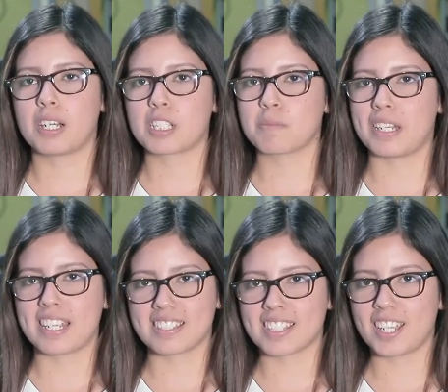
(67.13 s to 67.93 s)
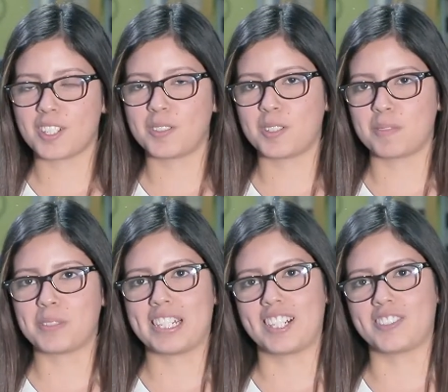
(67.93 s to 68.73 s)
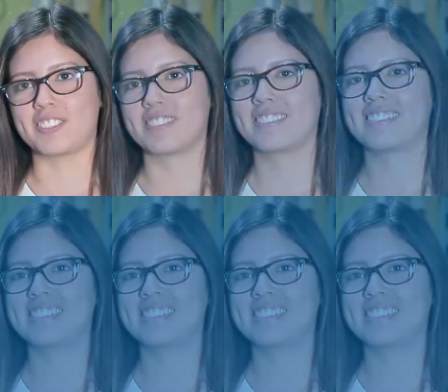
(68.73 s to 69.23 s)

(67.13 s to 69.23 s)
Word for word: la experiencia de un comunicador.